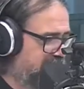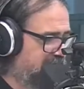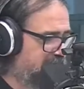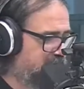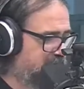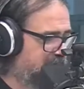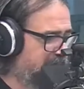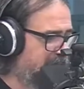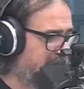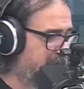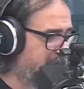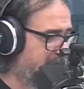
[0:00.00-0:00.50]

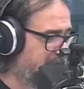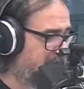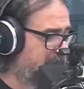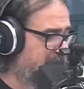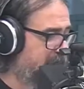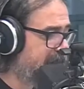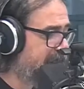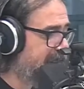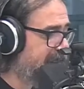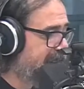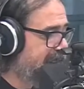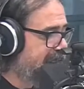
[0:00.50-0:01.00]
seguir tu
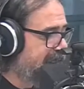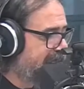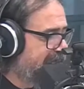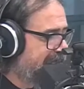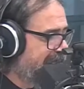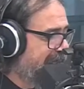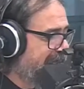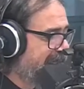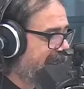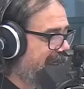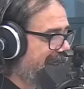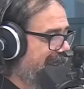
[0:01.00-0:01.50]
ejemplo.
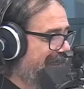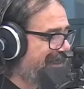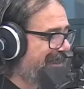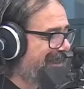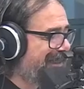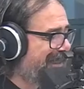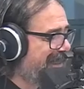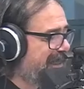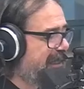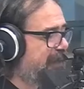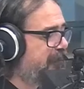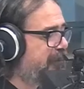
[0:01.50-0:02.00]
Eh,
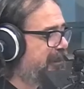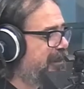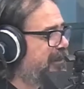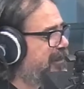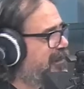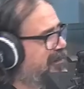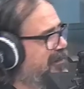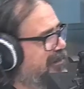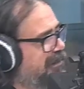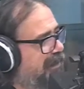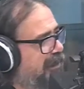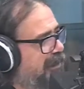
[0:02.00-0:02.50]
eh,
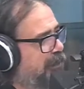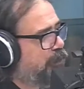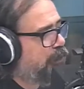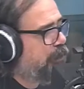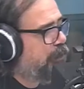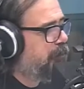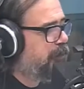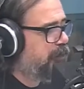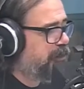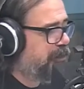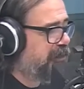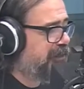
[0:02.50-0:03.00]
claramente ya
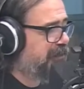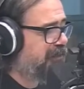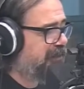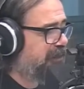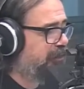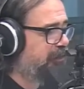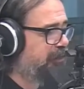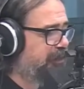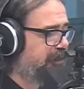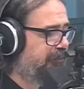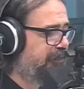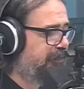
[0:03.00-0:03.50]
hoy por hoy
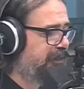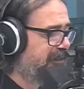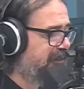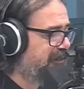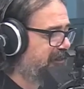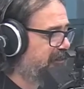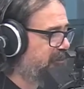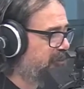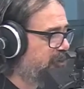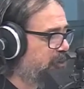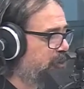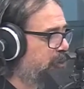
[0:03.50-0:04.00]
esas dos
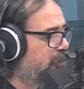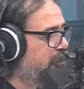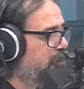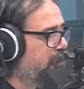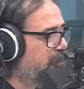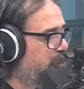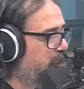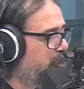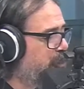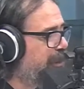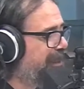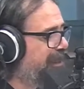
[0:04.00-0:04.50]
referencias son
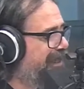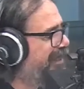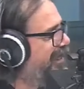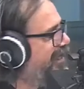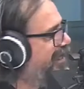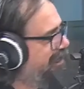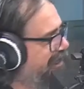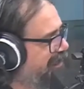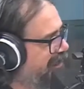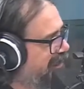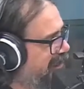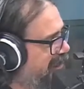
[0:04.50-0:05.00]
como muy
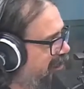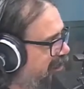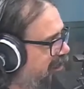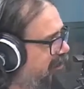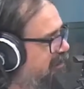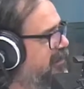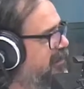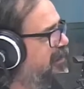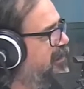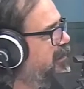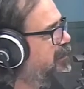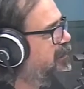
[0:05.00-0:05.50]

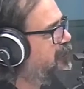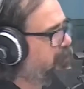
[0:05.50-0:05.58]
genéricas,